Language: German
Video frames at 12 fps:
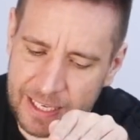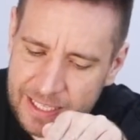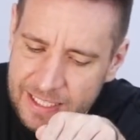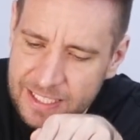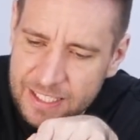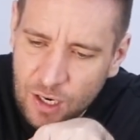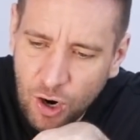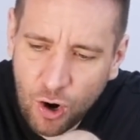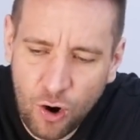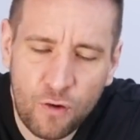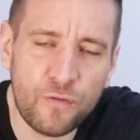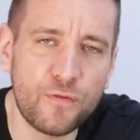in
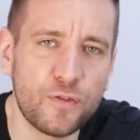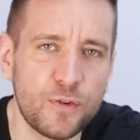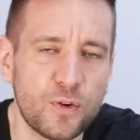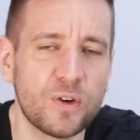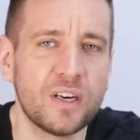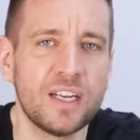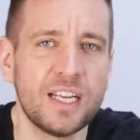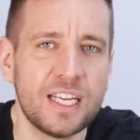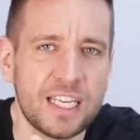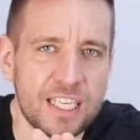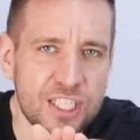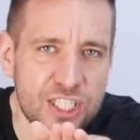dieser Hoffnung
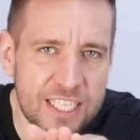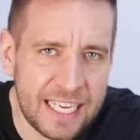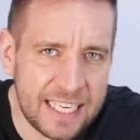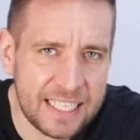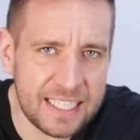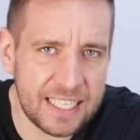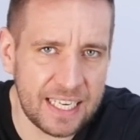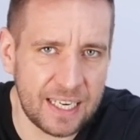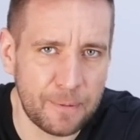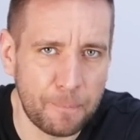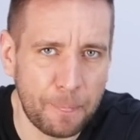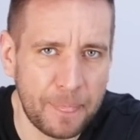steckt
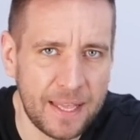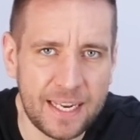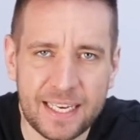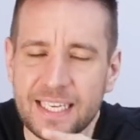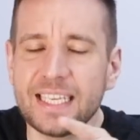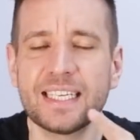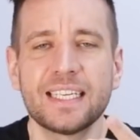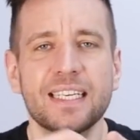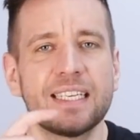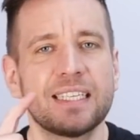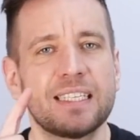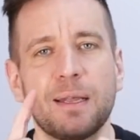ja nicht
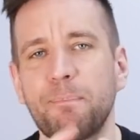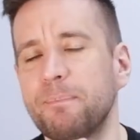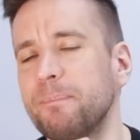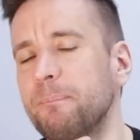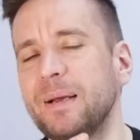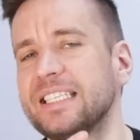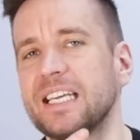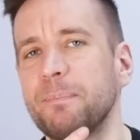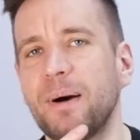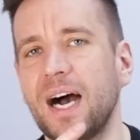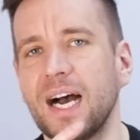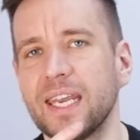bessere
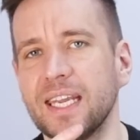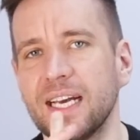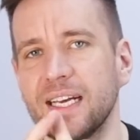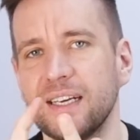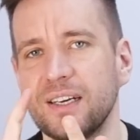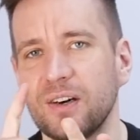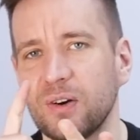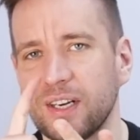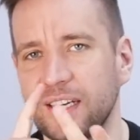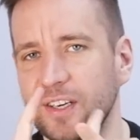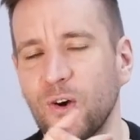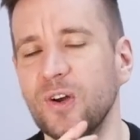Partner
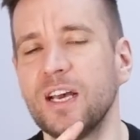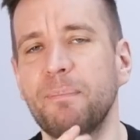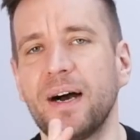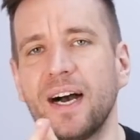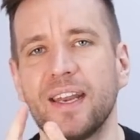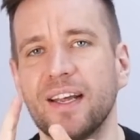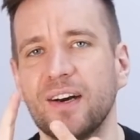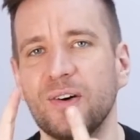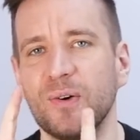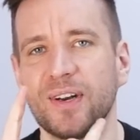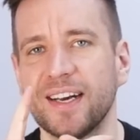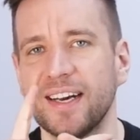oder neuer Partner
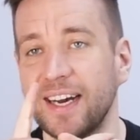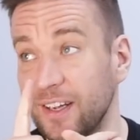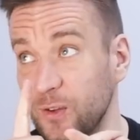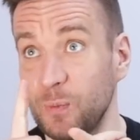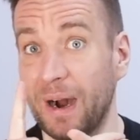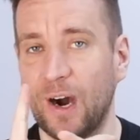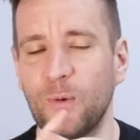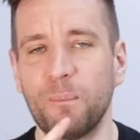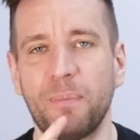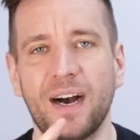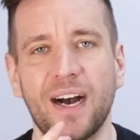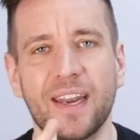oder überhaupt
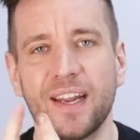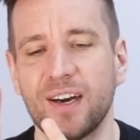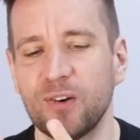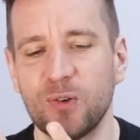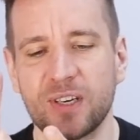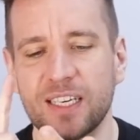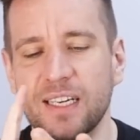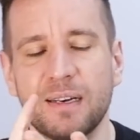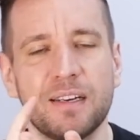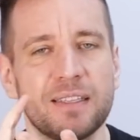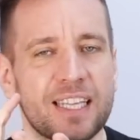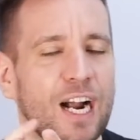ein Partner oder
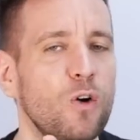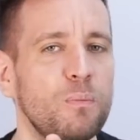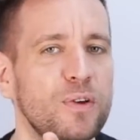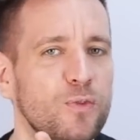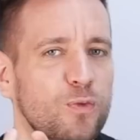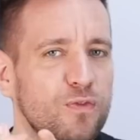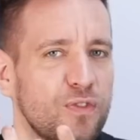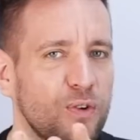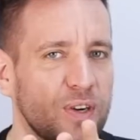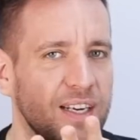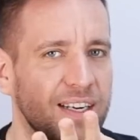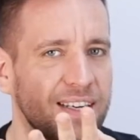der Traumberuf
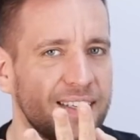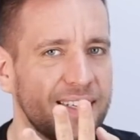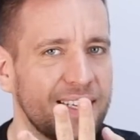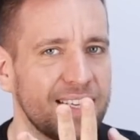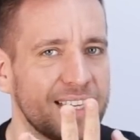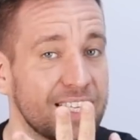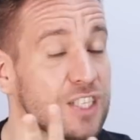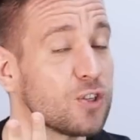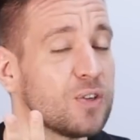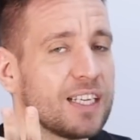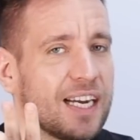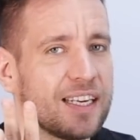oder eine
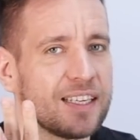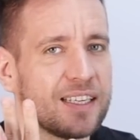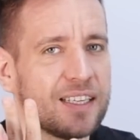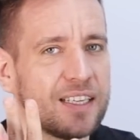Gesundheit,